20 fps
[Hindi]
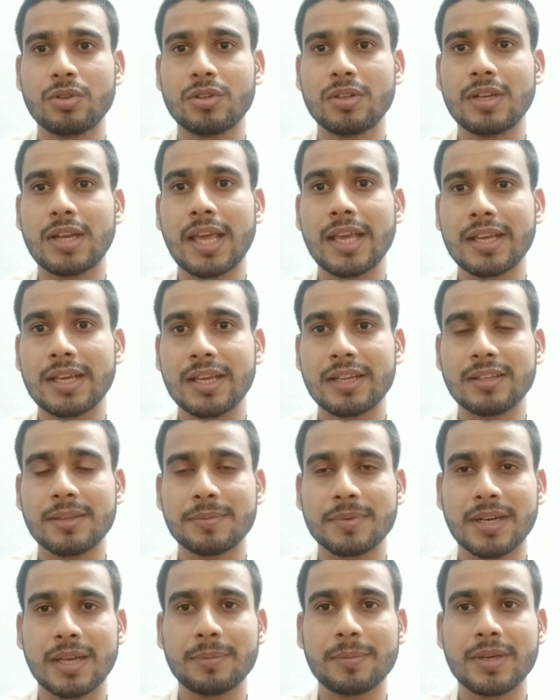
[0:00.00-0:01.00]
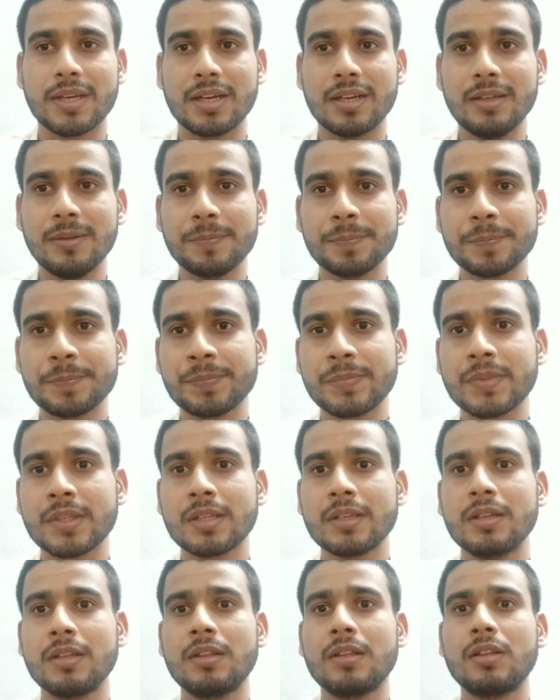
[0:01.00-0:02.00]
को लाइक करें सब्सक्राइब करें
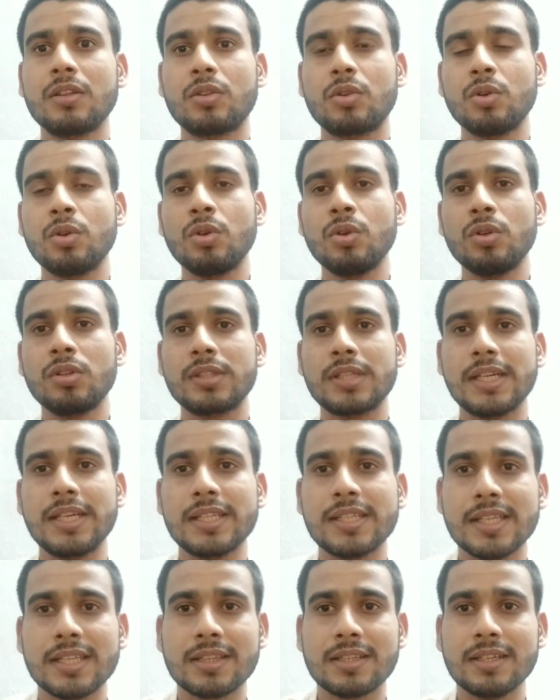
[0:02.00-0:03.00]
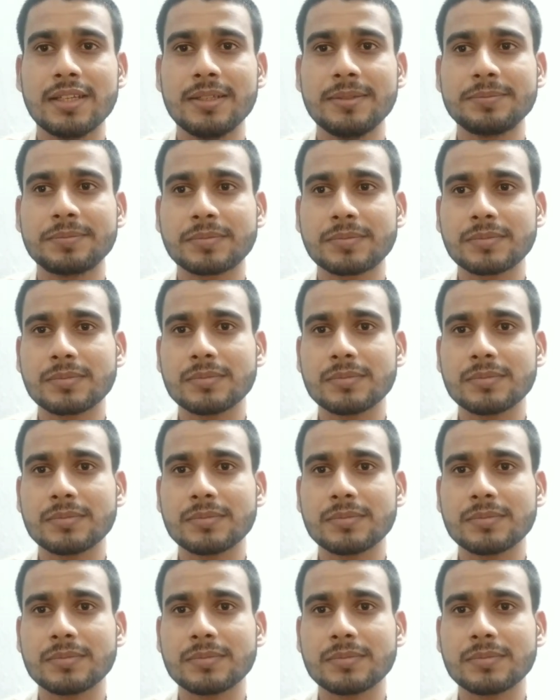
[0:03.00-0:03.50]
तो चलिए चलते हैं